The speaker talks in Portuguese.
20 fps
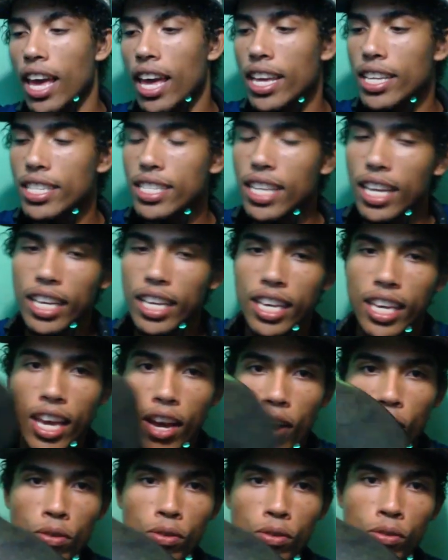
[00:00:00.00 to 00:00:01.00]
É, esse daqui
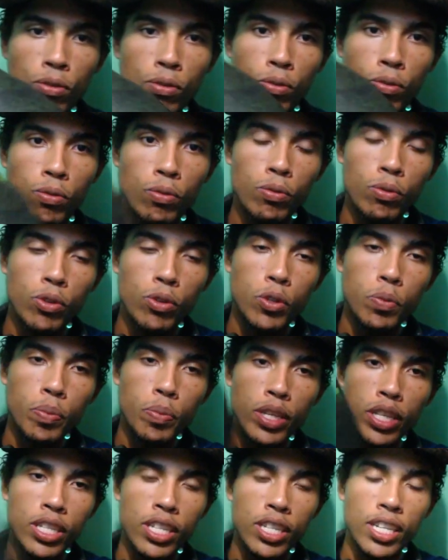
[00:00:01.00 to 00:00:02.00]
é o
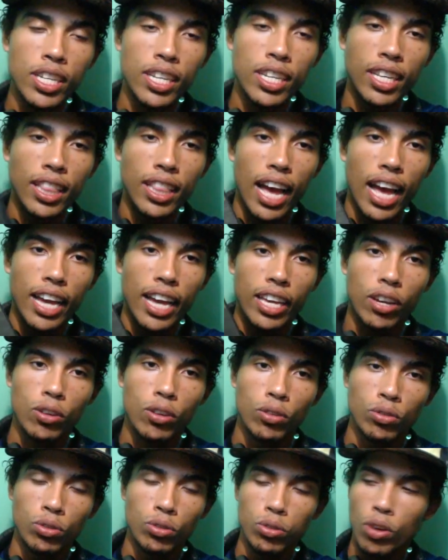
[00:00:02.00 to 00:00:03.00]
Speed Large
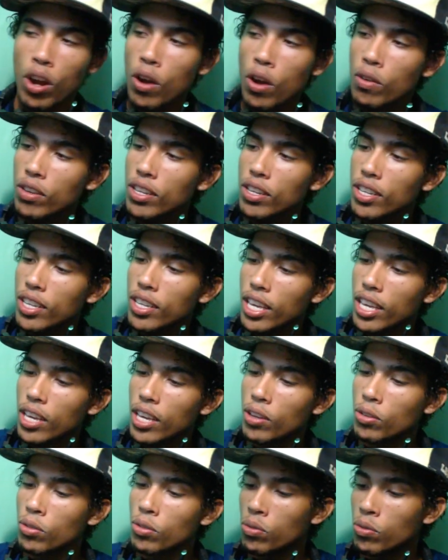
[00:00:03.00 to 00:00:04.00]
Control.
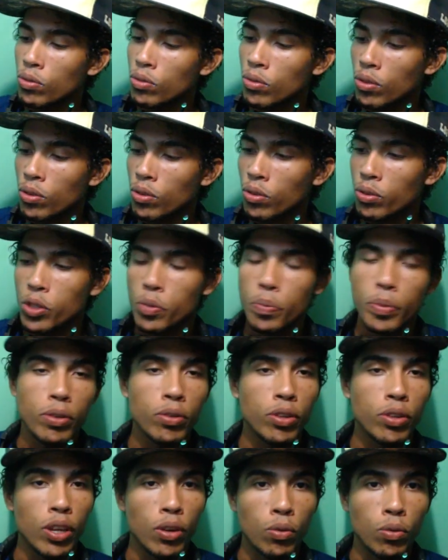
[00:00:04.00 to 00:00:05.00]
Eu, o
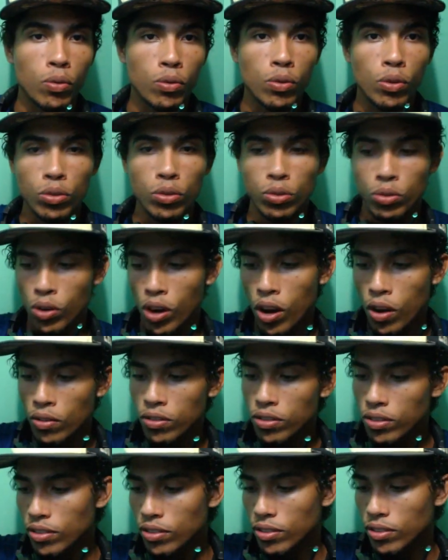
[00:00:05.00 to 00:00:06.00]
Speed o que? O
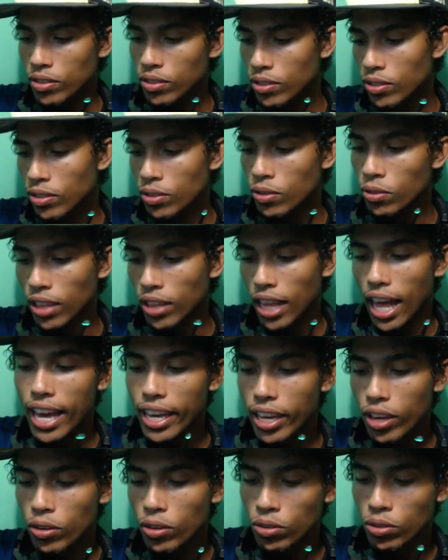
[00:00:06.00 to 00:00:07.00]
Control. O
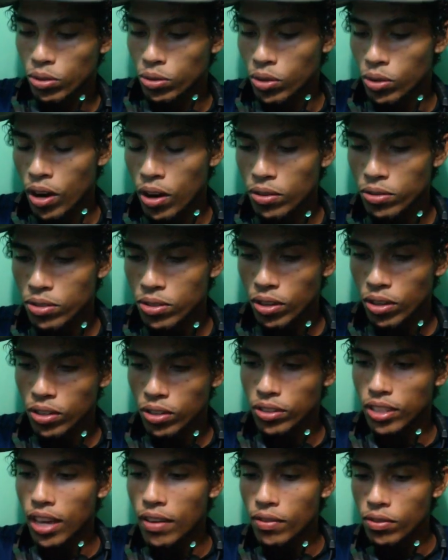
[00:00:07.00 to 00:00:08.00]
Large Control. Só
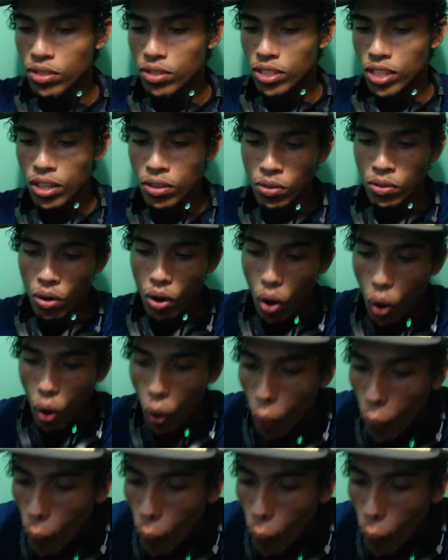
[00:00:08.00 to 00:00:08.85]
que eu tava usando.